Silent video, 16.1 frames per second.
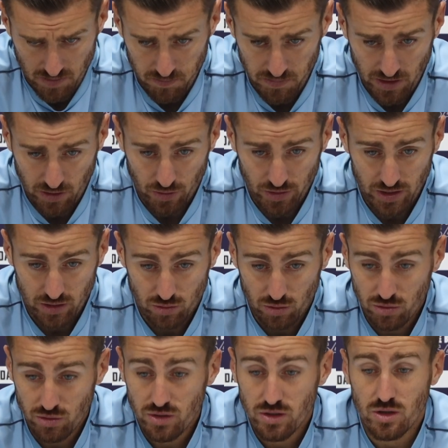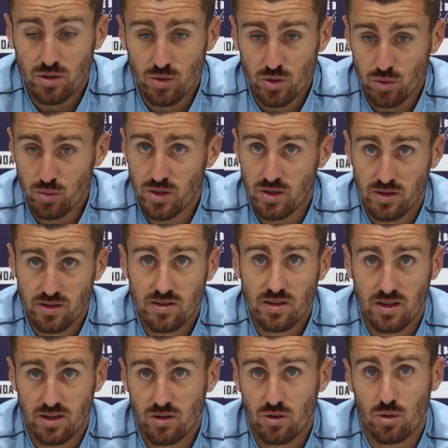Mejorar todo y como tú bien
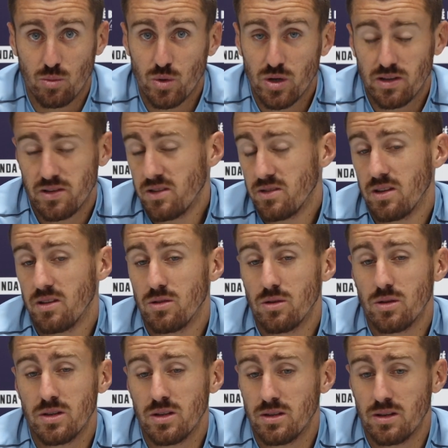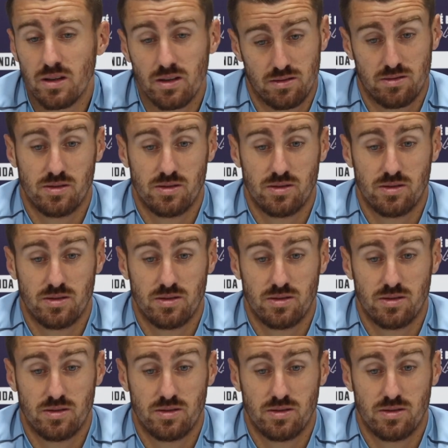dices, irnos con buenas sensaciones,